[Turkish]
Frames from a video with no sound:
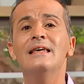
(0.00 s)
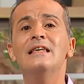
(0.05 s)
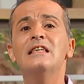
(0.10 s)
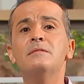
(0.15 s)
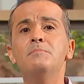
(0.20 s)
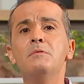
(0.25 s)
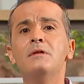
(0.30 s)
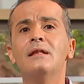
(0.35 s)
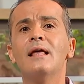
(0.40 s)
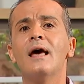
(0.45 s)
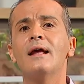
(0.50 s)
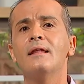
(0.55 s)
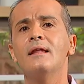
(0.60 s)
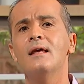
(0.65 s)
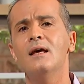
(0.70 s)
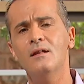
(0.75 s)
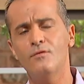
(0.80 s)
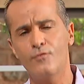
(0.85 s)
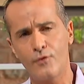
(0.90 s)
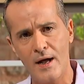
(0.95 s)
İsmi
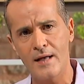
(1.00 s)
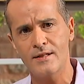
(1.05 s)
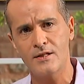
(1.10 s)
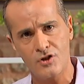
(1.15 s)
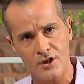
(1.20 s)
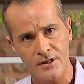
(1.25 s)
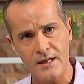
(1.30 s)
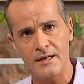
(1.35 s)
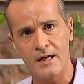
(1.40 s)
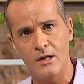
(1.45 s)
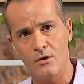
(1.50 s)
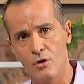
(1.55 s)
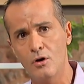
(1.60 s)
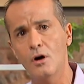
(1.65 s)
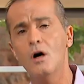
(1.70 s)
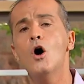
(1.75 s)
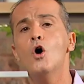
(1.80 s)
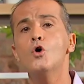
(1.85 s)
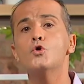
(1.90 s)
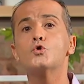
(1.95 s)
tekniğin Fransızcadan
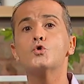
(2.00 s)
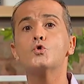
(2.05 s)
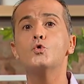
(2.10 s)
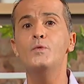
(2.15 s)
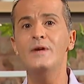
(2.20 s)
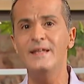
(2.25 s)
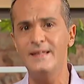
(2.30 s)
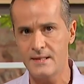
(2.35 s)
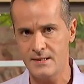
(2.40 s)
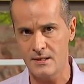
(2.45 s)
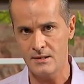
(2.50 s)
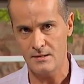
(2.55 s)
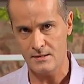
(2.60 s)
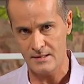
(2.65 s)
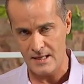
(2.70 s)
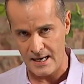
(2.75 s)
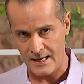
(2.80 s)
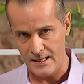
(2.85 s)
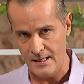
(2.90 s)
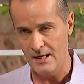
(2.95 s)
geliyor. Sous vide
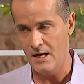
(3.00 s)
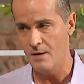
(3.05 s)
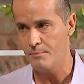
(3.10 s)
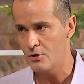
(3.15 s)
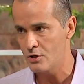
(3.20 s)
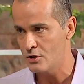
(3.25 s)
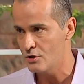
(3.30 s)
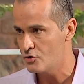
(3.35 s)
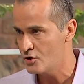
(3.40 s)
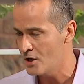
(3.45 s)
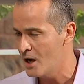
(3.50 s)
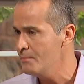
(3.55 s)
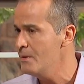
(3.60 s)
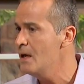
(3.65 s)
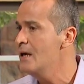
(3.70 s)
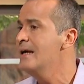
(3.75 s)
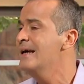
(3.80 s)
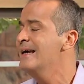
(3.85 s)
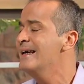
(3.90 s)
tekniğiyle pişireceğim.